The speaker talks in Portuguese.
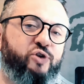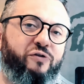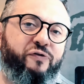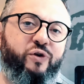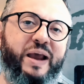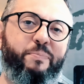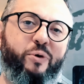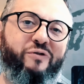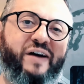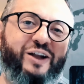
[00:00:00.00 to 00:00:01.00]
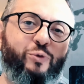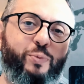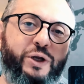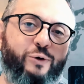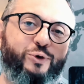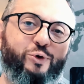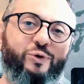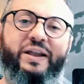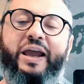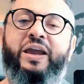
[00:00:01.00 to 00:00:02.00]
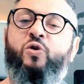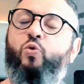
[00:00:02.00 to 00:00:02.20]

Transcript: fui aprovado porque eu chutei.